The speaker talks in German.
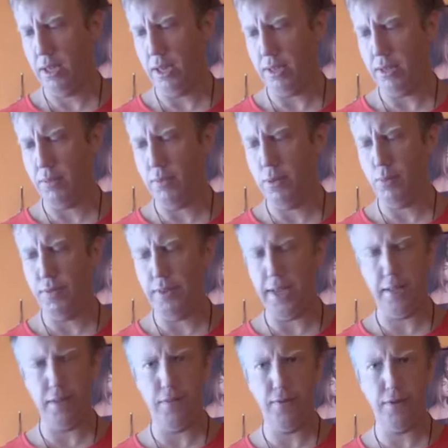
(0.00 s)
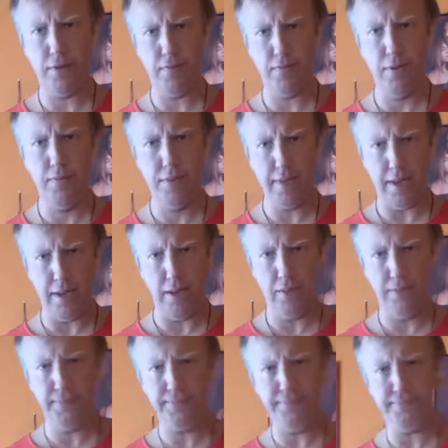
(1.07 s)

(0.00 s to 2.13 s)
Also mir bewegt der Film sehr